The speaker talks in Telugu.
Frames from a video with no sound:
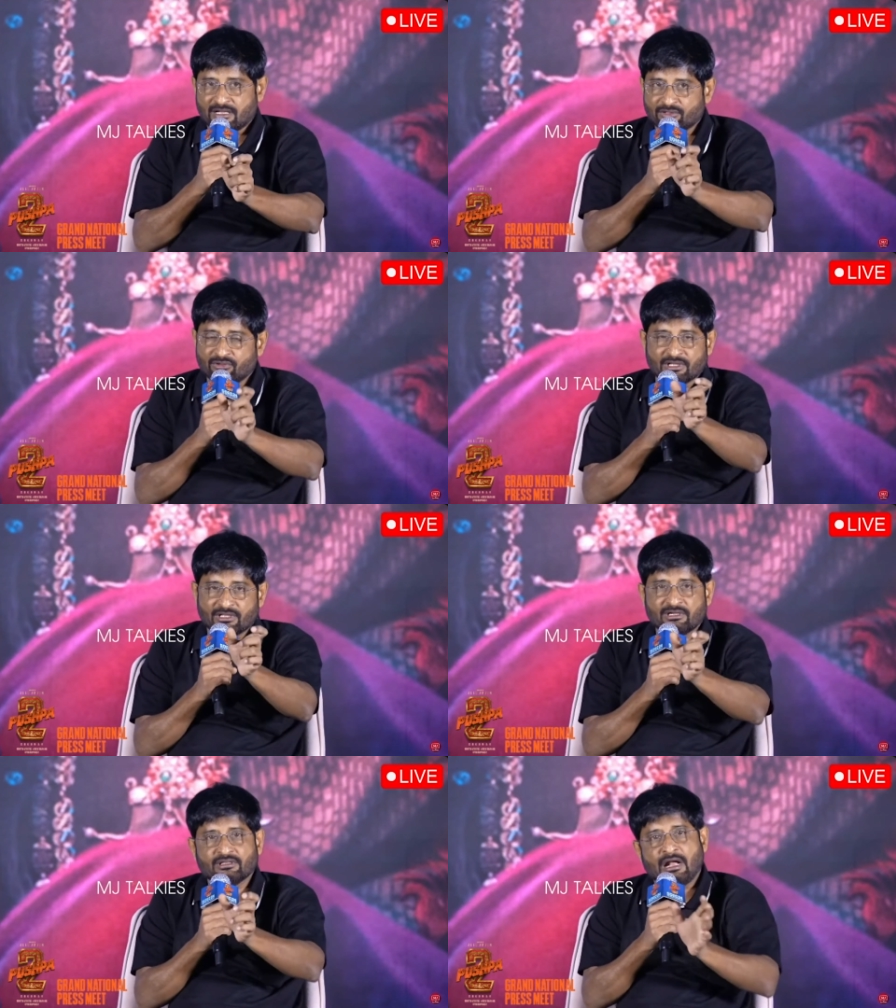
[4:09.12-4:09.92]
అర్థం
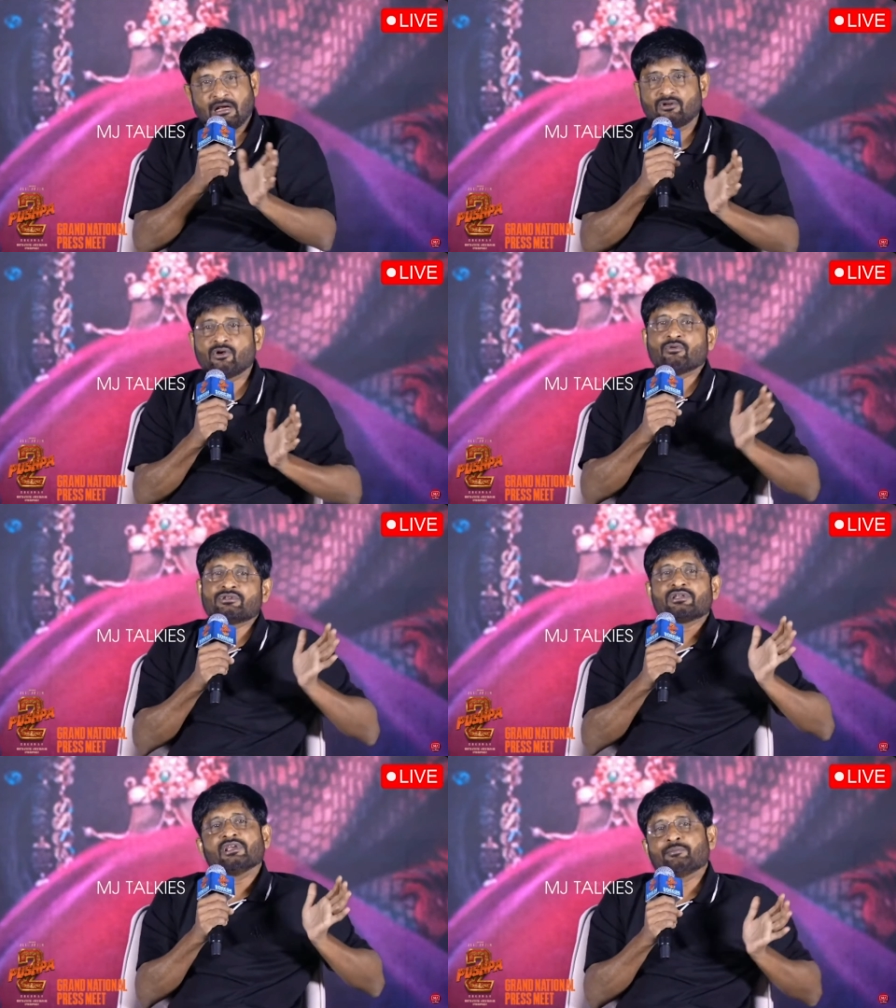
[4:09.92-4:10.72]
లేదండి దాంట్లో
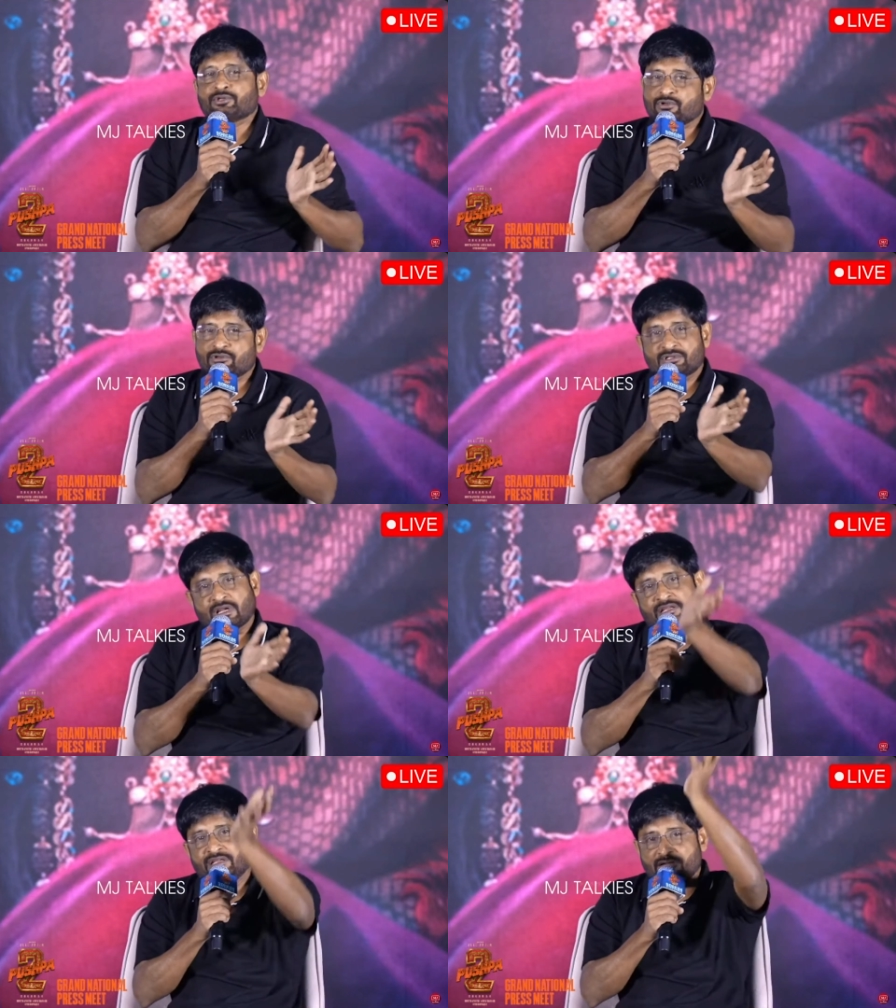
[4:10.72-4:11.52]
వచ్చే ఎపిసోడ్స్
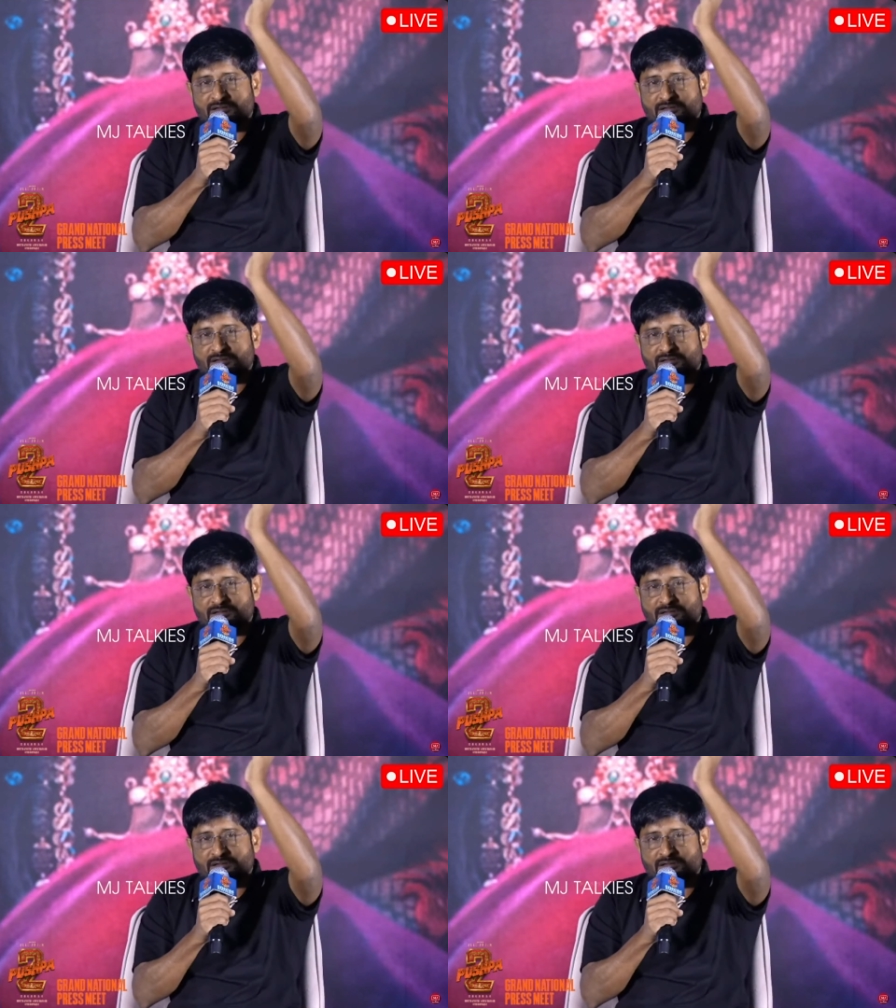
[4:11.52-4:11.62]
హై